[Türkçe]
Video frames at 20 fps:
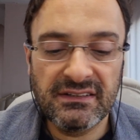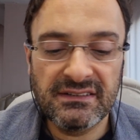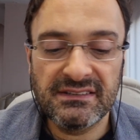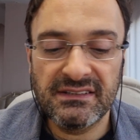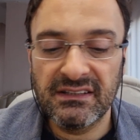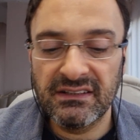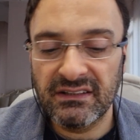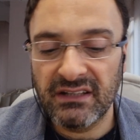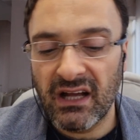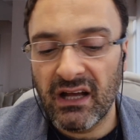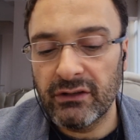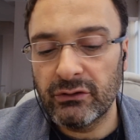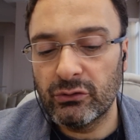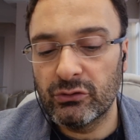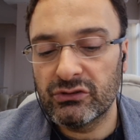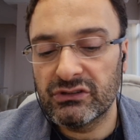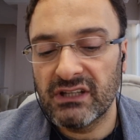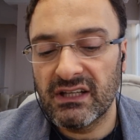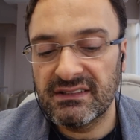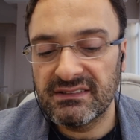Zira
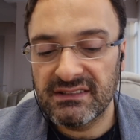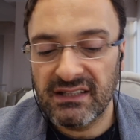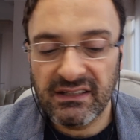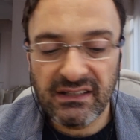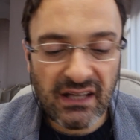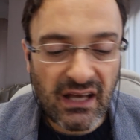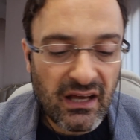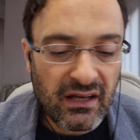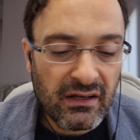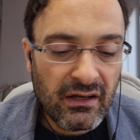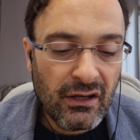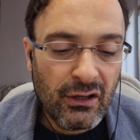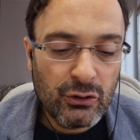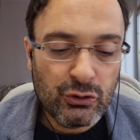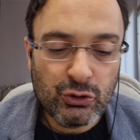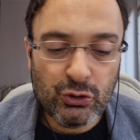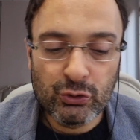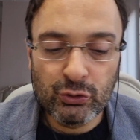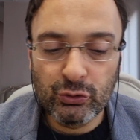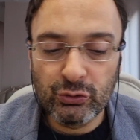yüksek zeka
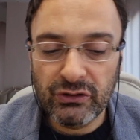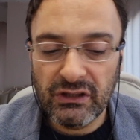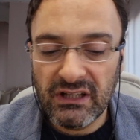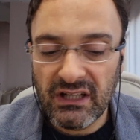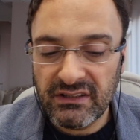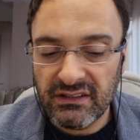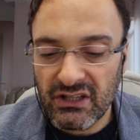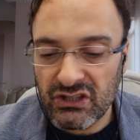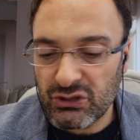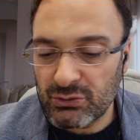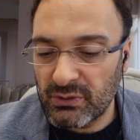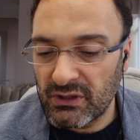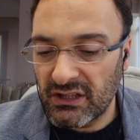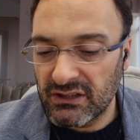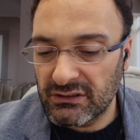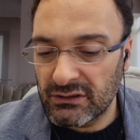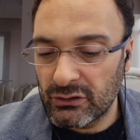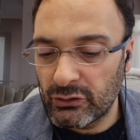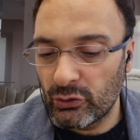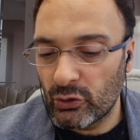cunun ile teşbih
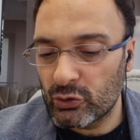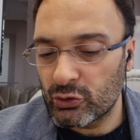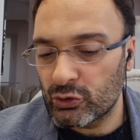ediliyor.